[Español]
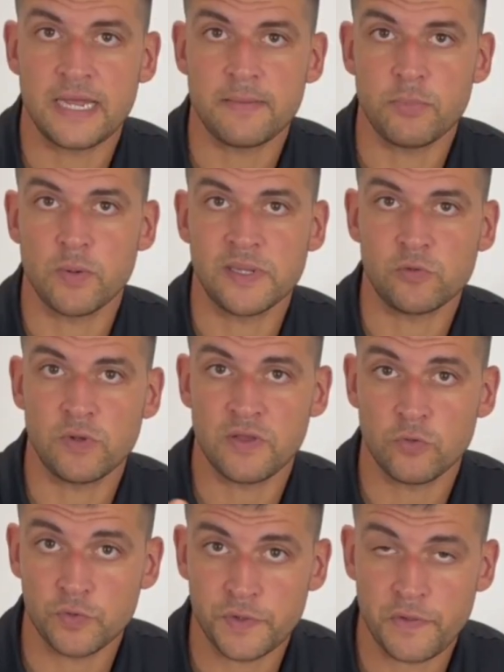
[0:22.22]
la diplomatura
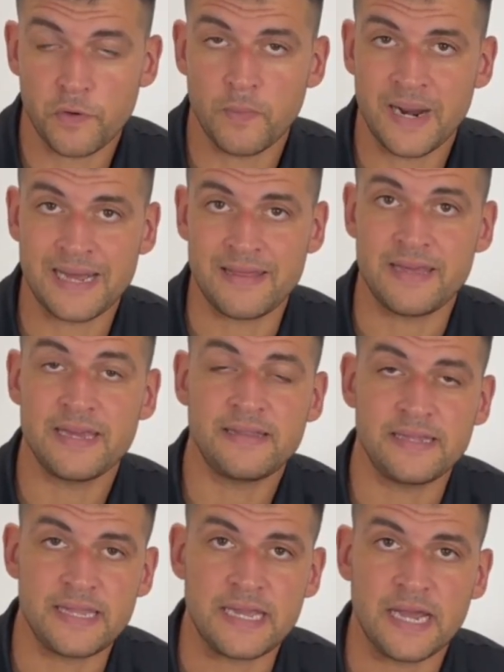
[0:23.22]
de nutrición humana y
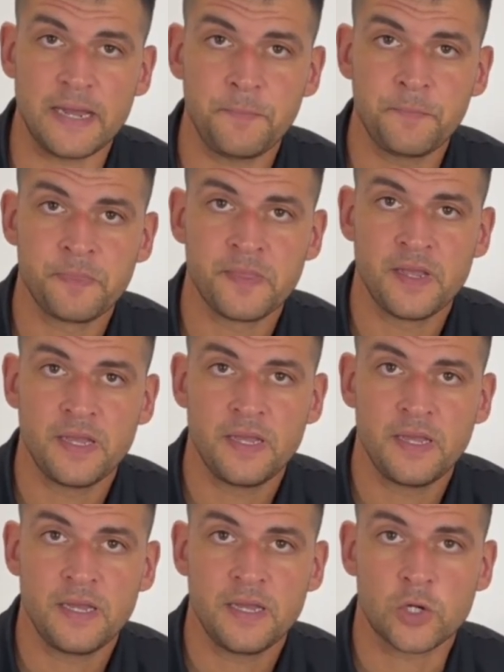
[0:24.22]
dietética,
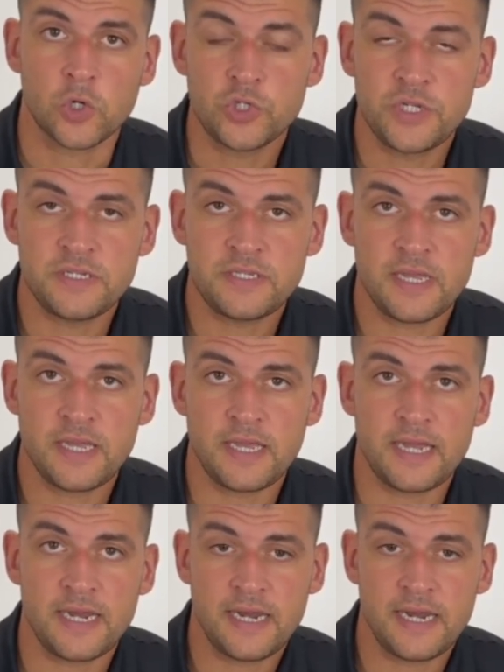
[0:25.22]
consiste